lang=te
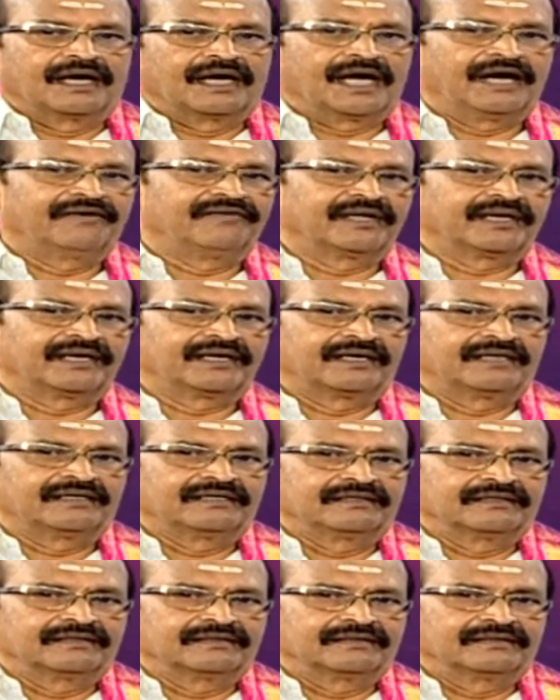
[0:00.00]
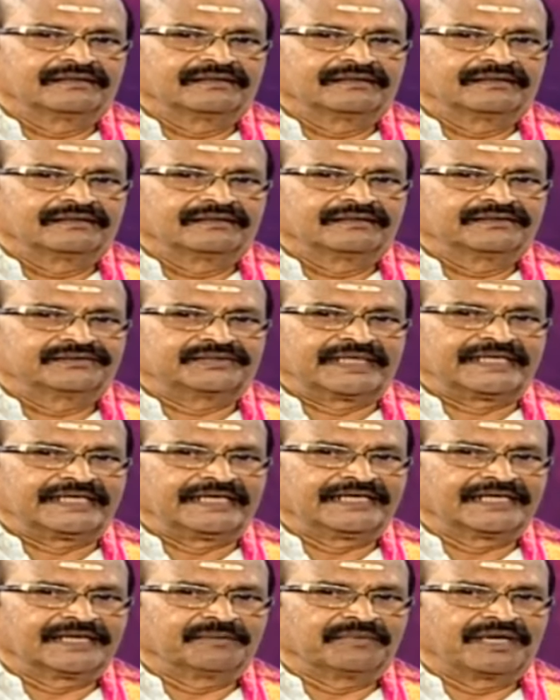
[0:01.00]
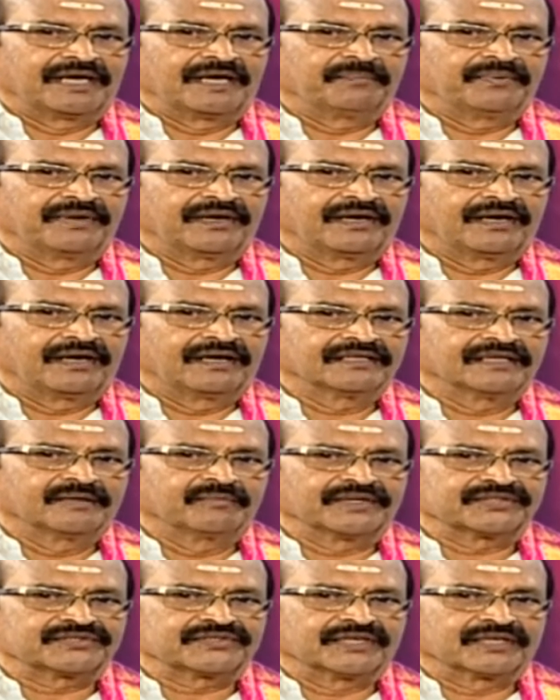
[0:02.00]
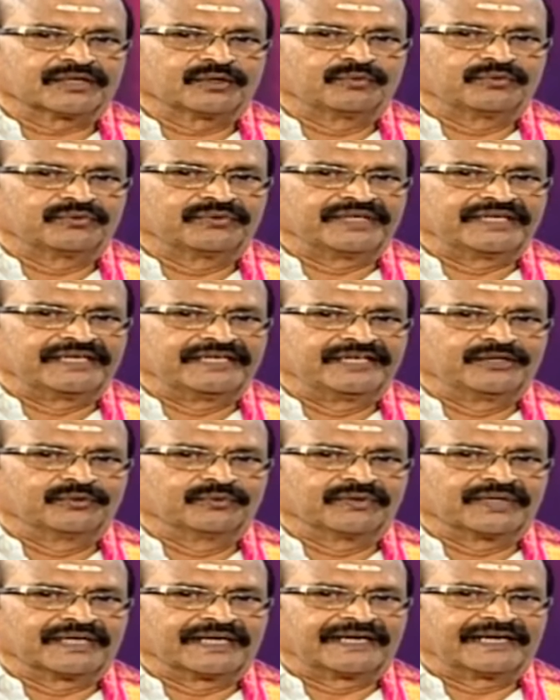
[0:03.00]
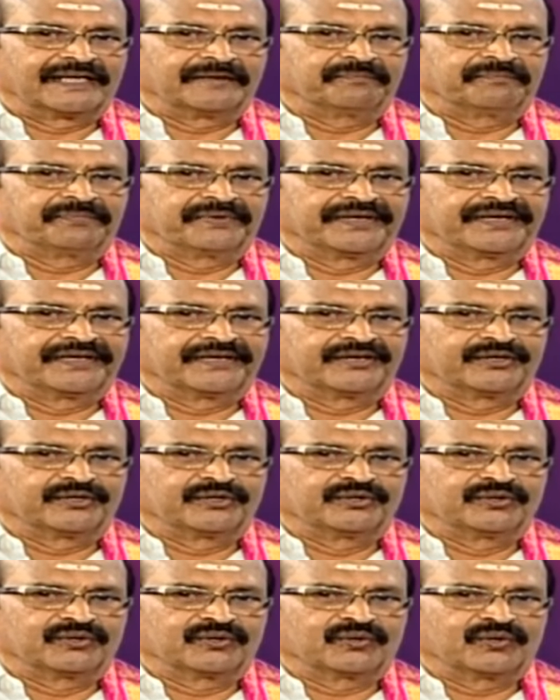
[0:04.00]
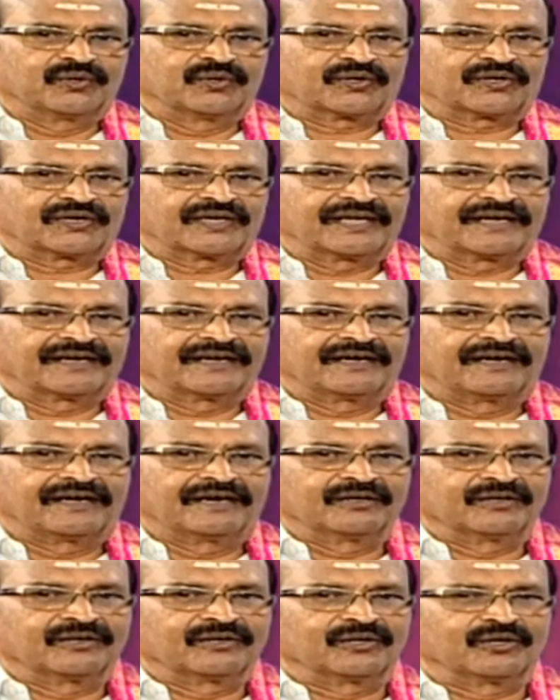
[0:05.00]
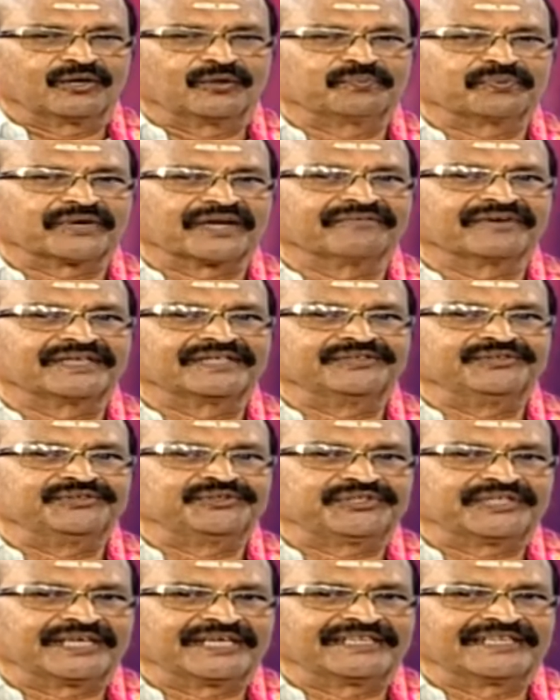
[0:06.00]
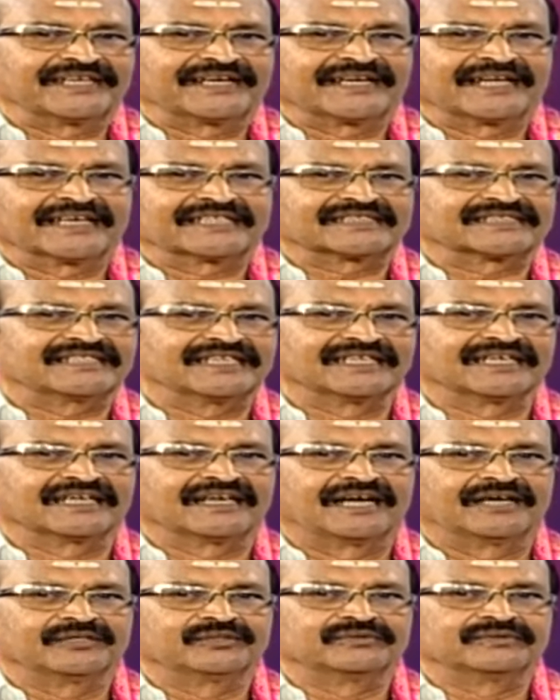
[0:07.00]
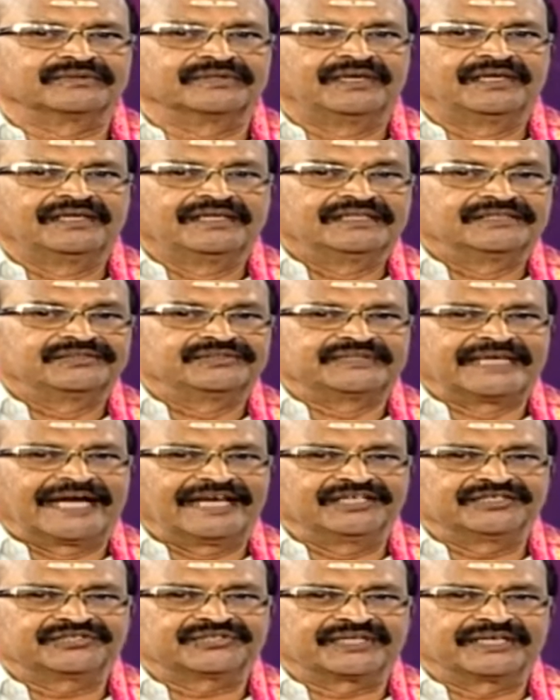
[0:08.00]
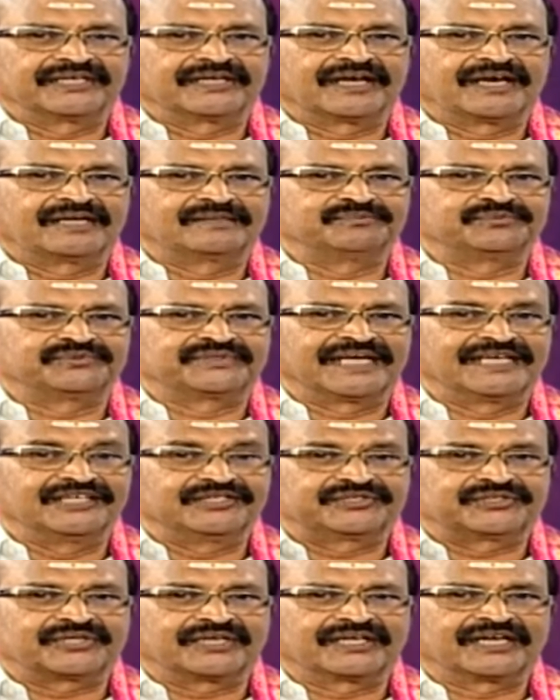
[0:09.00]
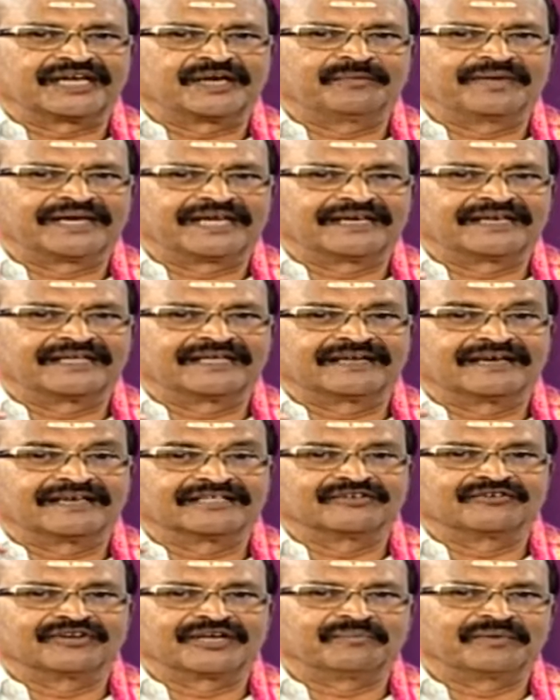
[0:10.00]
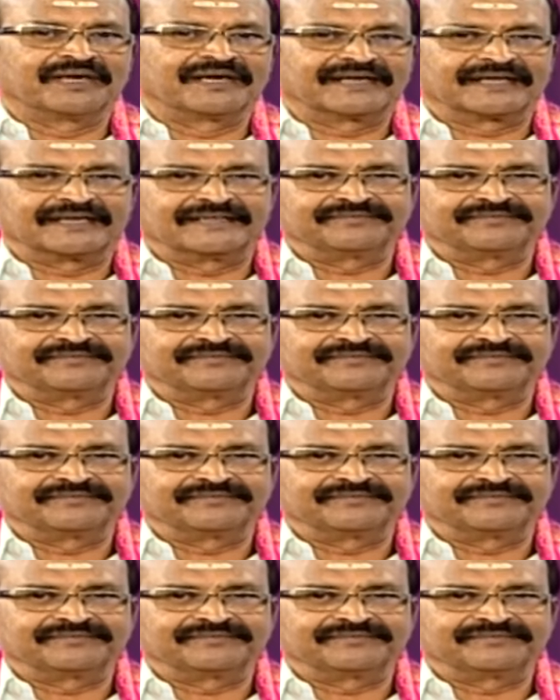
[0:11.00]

ఆవిడ శరీరమాపాదమస్తకము నిండి ఉన్న డెబ్భై రెండు కోట్ల నాడుల్లో ప్రవహించేది రక్తం కాదు జై శ్రీరామ్ జై శ్రీరామ్ అనే నినాదం అన్నమాట